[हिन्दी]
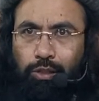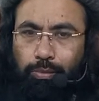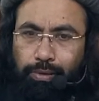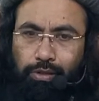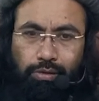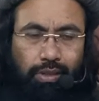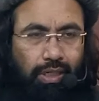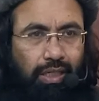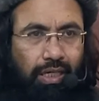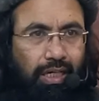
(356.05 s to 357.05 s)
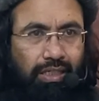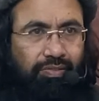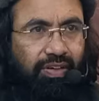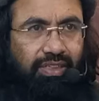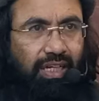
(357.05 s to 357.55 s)
तो फिर तो इनके लिए एक
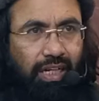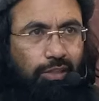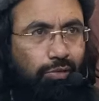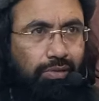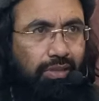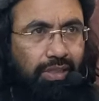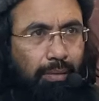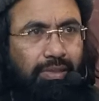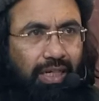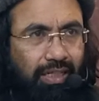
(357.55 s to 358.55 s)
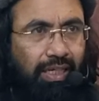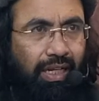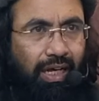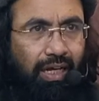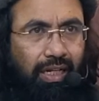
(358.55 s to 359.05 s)
दफ़ा ज़िल्त तो दब जाती ना